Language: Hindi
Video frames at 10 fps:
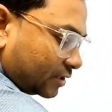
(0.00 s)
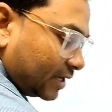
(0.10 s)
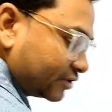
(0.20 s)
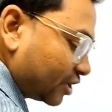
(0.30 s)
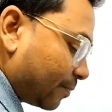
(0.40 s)

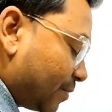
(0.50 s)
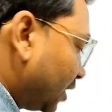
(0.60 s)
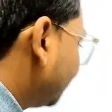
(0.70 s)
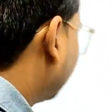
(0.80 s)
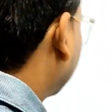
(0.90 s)
नेक्स्ट
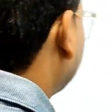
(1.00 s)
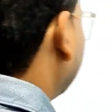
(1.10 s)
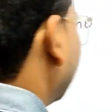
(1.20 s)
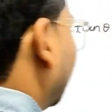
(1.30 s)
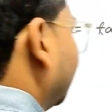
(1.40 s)
स्टेप में
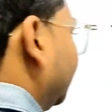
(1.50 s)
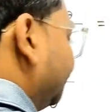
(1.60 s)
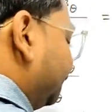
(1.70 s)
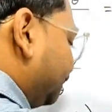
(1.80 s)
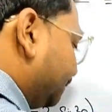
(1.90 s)
हम बढ़ेंगे
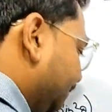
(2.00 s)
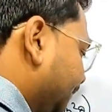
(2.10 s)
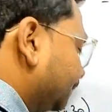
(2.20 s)
अब